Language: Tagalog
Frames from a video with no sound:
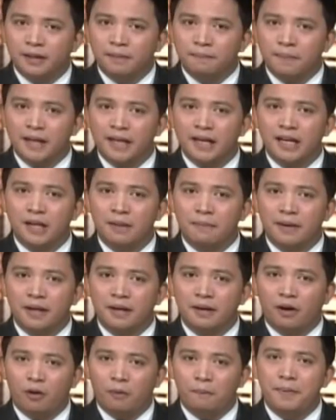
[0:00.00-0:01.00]
para
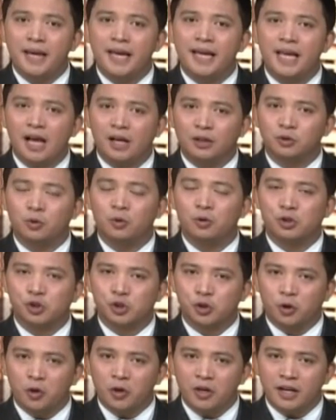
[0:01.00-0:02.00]
naman o bigyang
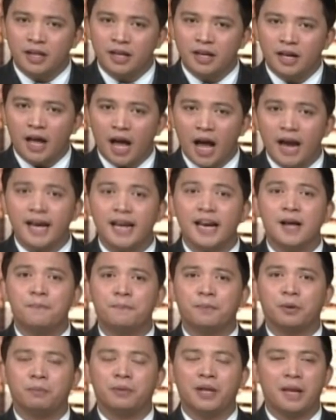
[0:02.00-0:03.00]
solusyon ang
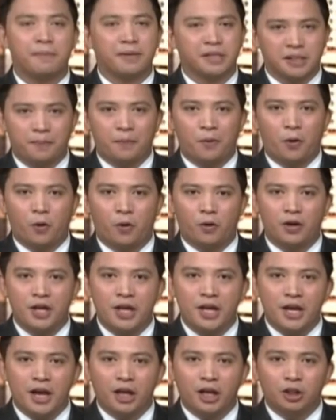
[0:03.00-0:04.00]
ilang problema sa buhok.
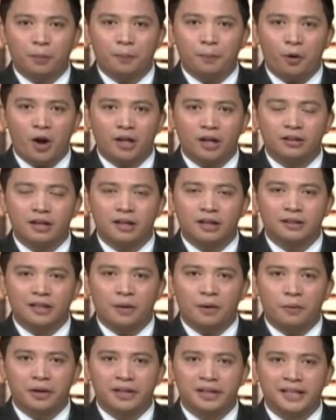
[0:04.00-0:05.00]

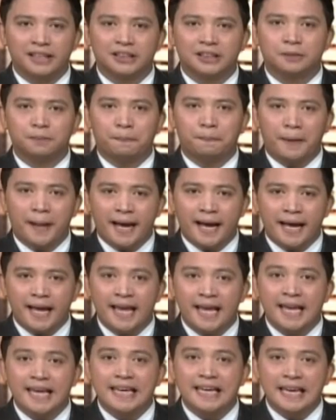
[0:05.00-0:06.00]
Natawag na Spa
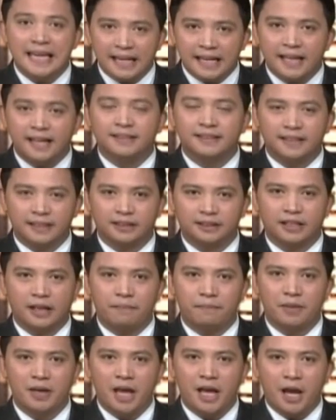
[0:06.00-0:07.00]
Healing
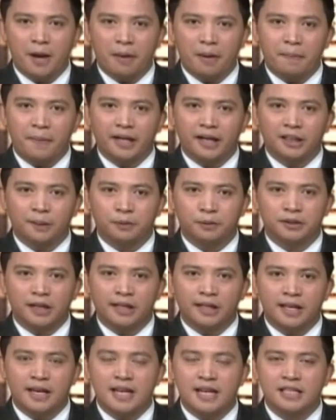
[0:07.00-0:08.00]
System. Ipapakita po
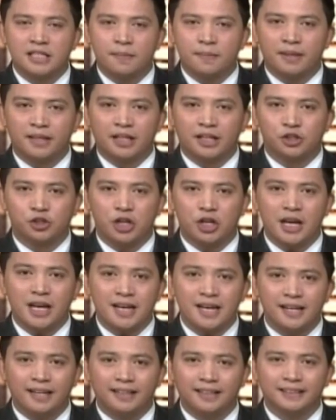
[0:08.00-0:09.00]
sa atin ni Elizabeth
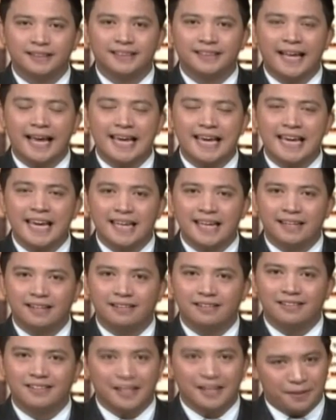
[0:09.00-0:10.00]
Kachin sa In
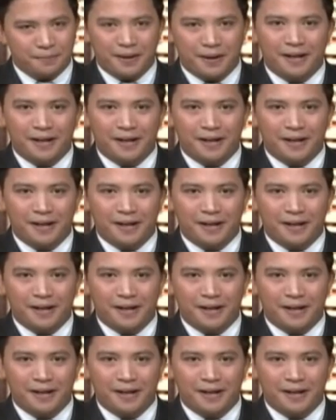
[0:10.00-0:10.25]
Kanaba.